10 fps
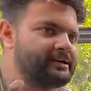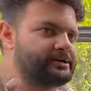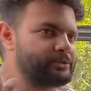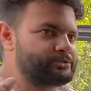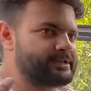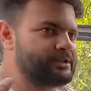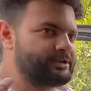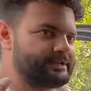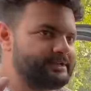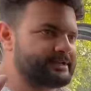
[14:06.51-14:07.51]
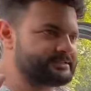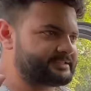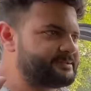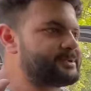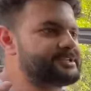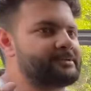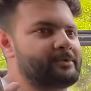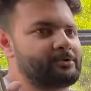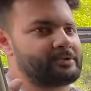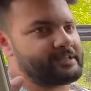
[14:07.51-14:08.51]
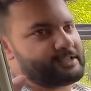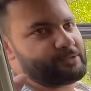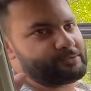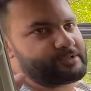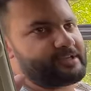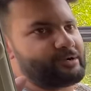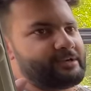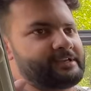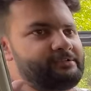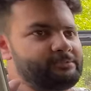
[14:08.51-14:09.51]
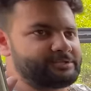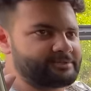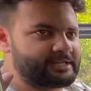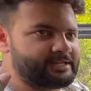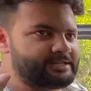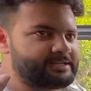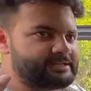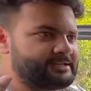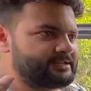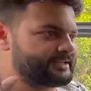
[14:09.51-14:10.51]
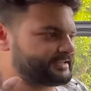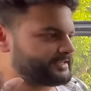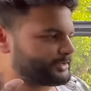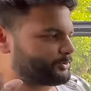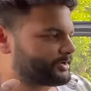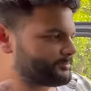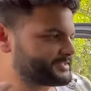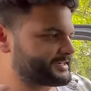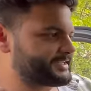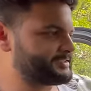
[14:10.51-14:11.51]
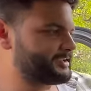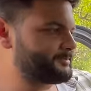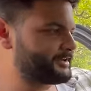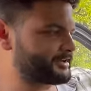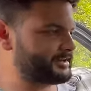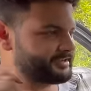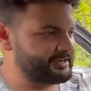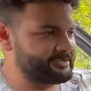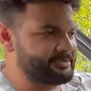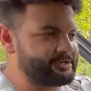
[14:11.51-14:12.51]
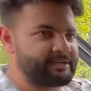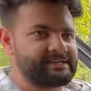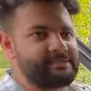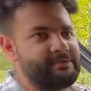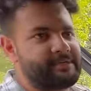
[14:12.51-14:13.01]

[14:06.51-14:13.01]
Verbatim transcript: तो उसके अकॉर्डिंगली करा सकते हैं बजट में उन्हें दे देता हूँ उसके अकॉर्डिंगली वो मुझे बता देते हैं लेकिन देख लो कम बजट के अंदर भी अगर गाड़ी रेडी हुई है तो कैसी हुई